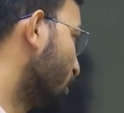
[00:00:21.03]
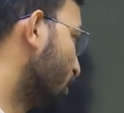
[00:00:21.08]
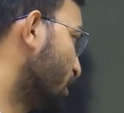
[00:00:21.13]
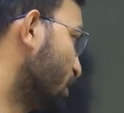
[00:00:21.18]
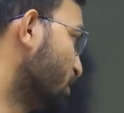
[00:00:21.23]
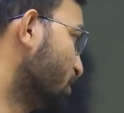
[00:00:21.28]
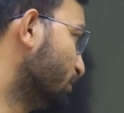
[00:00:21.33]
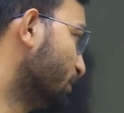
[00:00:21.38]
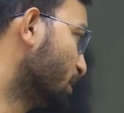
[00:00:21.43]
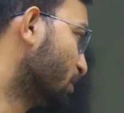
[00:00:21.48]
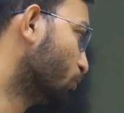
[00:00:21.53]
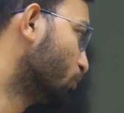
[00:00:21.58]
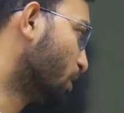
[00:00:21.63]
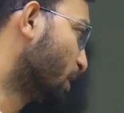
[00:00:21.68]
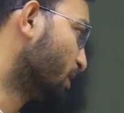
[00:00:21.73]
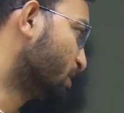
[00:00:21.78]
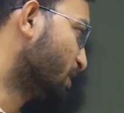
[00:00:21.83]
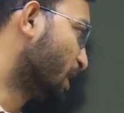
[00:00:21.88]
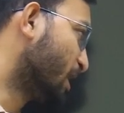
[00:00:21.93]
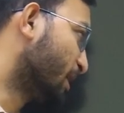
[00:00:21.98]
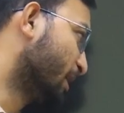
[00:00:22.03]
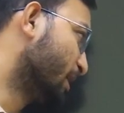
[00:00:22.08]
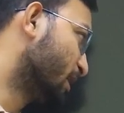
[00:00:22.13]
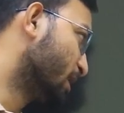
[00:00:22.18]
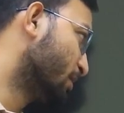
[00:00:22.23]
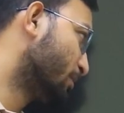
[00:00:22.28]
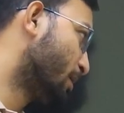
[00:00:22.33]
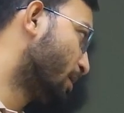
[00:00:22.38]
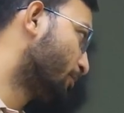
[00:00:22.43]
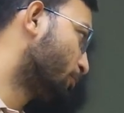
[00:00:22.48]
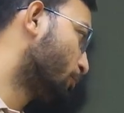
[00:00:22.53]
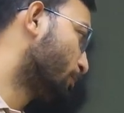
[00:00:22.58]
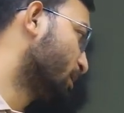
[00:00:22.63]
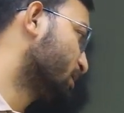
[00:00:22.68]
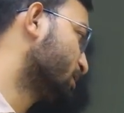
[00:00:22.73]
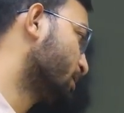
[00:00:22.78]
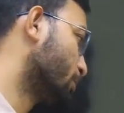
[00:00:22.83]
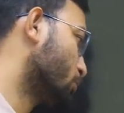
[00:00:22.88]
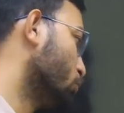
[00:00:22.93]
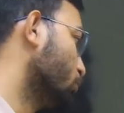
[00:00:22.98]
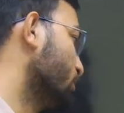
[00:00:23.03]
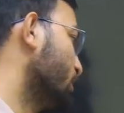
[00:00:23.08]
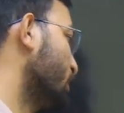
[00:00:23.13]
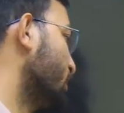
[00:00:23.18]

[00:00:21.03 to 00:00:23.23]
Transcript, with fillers: के जी वजन उठाकर चार घंटे में आपको 25 किलोमीटर